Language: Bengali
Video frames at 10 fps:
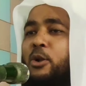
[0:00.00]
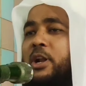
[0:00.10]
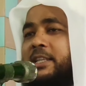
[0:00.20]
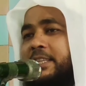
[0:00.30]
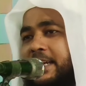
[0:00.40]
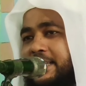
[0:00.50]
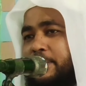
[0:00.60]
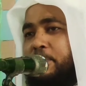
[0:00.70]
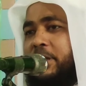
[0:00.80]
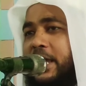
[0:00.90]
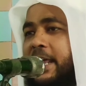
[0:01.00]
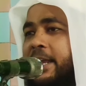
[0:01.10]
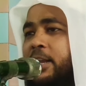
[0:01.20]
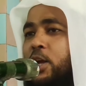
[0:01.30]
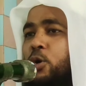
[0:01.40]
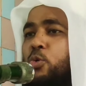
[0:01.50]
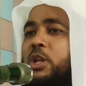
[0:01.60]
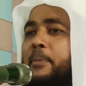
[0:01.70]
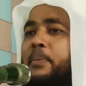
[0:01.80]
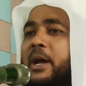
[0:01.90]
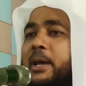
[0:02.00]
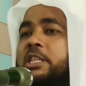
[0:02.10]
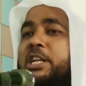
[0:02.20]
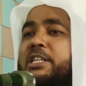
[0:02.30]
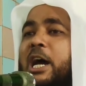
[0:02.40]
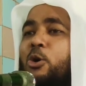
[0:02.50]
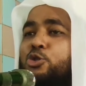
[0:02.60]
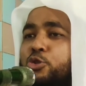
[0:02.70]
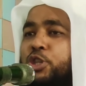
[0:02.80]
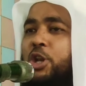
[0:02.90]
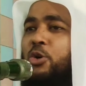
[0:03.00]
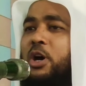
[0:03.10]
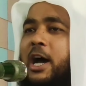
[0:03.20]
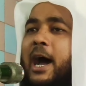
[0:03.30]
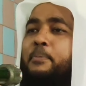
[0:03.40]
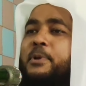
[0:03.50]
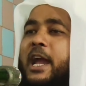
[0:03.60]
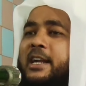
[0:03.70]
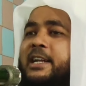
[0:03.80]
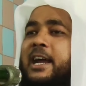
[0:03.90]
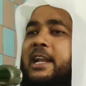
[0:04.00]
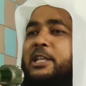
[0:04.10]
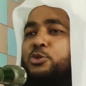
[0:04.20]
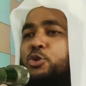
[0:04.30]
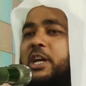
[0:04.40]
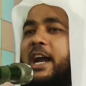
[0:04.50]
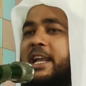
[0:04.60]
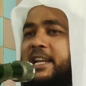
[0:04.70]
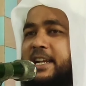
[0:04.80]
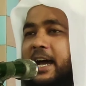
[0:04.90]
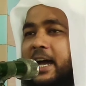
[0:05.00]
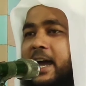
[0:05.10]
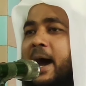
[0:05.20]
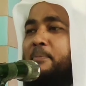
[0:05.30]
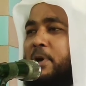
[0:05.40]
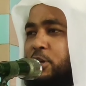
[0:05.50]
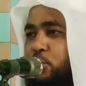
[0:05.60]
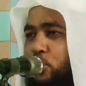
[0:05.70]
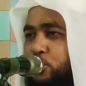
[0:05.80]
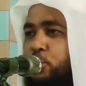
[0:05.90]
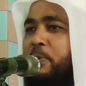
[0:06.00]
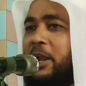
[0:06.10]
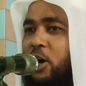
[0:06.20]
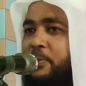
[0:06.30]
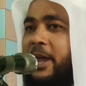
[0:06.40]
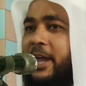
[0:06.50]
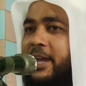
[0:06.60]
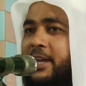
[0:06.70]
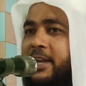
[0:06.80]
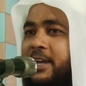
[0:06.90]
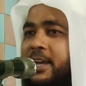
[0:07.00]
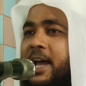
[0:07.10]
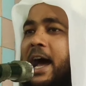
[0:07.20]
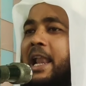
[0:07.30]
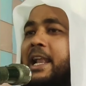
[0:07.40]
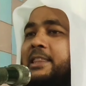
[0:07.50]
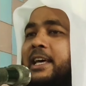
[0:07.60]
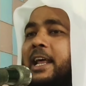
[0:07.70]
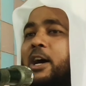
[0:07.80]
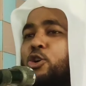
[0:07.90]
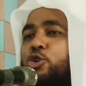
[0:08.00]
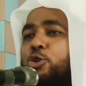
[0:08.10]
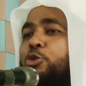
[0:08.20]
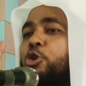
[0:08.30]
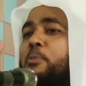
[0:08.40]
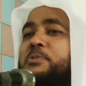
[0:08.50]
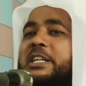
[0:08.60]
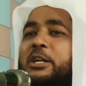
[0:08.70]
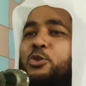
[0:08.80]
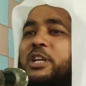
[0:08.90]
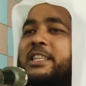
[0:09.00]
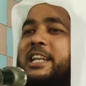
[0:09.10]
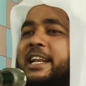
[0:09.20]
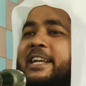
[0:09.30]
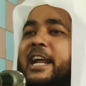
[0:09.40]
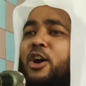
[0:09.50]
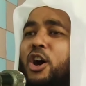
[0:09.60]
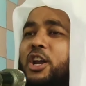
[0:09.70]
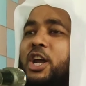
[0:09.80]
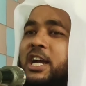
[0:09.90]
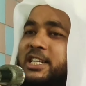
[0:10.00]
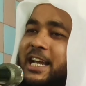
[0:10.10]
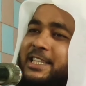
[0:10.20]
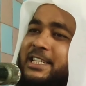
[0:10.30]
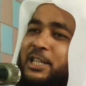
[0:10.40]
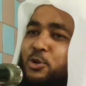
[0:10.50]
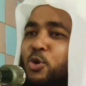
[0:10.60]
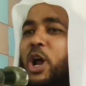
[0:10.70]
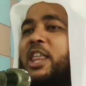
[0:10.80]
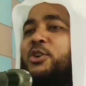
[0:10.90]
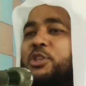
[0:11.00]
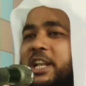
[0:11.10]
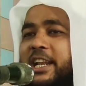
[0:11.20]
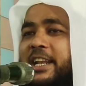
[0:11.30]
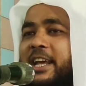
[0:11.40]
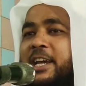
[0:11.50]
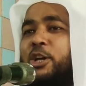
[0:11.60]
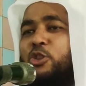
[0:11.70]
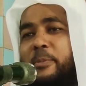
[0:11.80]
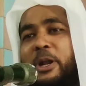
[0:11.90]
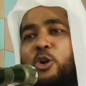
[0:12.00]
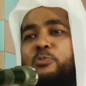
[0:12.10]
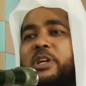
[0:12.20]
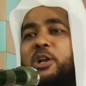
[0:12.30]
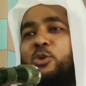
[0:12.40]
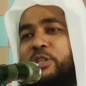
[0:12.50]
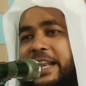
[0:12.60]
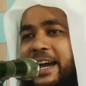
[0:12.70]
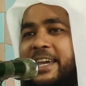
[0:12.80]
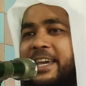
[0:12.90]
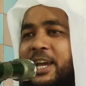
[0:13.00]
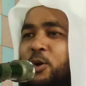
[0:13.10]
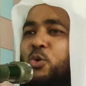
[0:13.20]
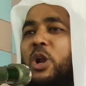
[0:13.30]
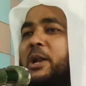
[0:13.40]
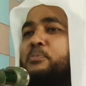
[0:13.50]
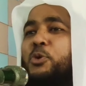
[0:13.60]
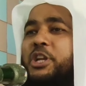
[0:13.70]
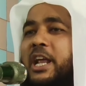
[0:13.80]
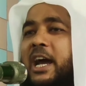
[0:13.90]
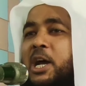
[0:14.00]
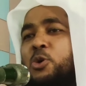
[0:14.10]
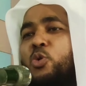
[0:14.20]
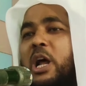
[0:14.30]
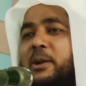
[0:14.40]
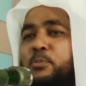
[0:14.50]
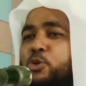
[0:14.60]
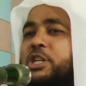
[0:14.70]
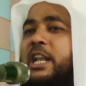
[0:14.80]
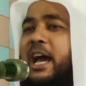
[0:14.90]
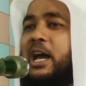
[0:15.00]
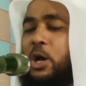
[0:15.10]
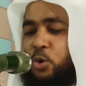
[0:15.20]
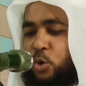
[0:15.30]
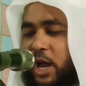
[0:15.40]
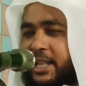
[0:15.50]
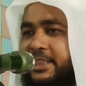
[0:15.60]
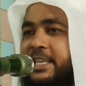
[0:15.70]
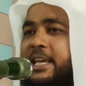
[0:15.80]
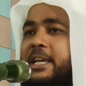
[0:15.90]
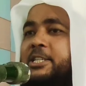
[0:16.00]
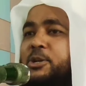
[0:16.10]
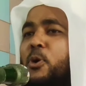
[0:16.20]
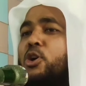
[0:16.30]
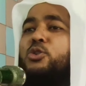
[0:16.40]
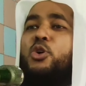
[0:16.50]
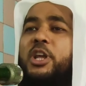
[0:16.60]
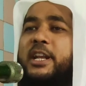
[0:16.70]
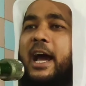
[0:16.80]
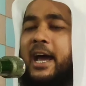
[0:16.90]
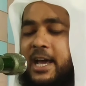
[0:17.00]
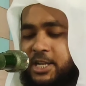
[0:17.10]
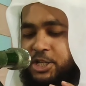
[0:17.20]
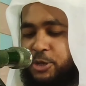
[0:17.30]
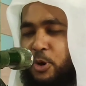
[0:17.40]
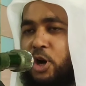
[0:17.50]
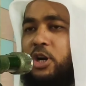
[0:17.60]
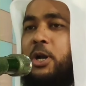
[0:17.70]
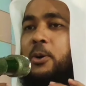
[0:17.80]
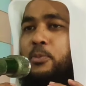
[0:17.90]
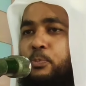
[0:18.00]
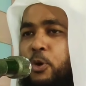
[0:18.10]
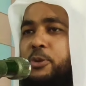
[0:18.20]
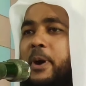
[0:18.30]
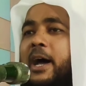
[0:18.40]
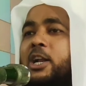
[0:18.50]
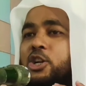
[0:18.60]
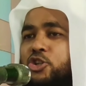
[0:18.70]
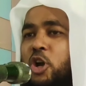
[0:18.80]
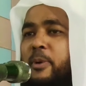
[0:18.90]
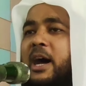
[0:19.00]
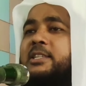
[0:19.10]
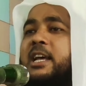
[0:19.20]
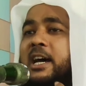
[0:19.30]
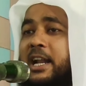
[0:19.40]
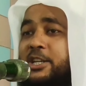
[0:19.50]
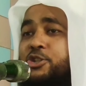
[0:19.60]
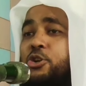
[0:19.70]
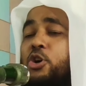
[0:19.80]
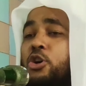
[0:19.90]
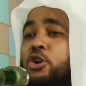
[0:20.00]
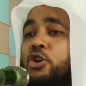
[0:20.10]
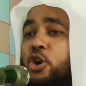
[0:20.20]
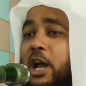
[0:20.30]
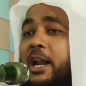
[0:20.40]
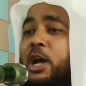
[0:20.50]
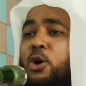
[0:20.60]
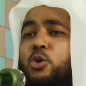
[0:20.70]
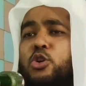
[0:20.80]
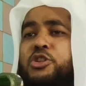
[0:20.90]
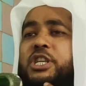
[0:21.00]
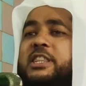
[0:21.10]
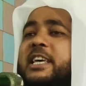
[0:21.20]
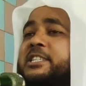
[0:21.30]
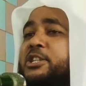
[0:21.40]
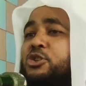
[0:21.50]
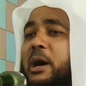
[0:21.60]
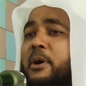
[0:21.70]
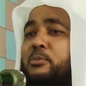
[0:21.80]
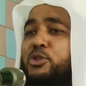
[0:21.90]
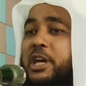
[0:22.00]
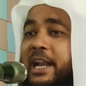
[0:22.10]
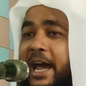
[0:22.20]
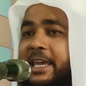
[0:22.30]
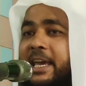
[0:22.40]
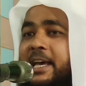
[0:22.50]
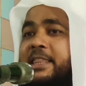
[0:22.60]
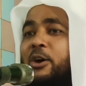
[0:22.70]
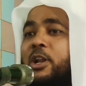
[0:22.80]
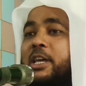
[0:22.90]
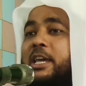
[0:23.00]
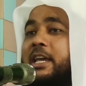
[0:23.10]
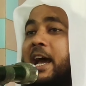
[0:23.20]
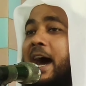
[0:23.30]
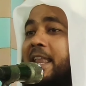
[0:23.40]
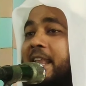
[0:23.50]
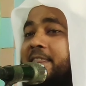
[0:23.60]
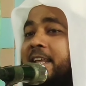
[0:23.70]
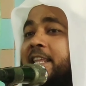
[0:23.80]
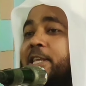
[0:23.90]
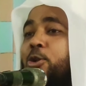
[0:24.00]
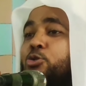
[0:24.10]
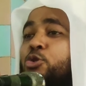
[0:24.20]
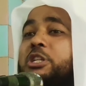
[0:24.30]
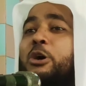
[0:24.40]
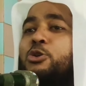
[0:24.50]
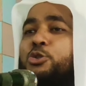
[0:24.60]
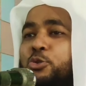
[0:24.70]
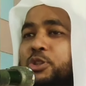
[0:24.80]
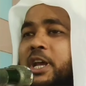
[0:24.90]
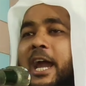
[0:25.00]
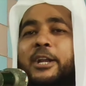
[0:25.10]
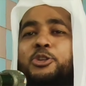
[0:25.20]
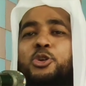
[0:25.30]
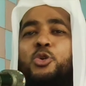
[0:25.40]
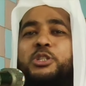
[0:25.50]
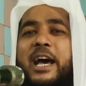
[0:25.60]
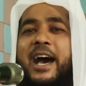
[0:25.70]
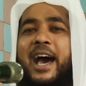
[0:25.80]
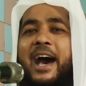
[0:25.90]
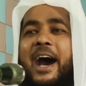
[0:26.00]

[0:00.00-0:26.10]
ভালো ডাক্তারের কাছে আপনি গেলেন উনি আপনাকে তিনটা ওষুধ দিল আপনি একটা খাইলেন দুইটা খাইলেন না আপনাকে ওষুধ ভালো হবে আল্লাহ তালা শুধু রমজানের রোজা দিলেন এটা নয় সাথে সাথে কোরআনও দিলেন কিন্তু আমরা রমজানের রোজা রাখি কোরআন পড়ি না কোরআন বুঝি না কোরআন দিয়ে জীবন গড়ি না জীবন পরিবার সমাজ রাষ্ট্র গঠন করার কোনো চিন্তা চেতনা আমার মধ্যে নাই তাহলে কি আল্লাহ তালা দিল দুইটা ওষুধ একটা হচ্ছে রোজা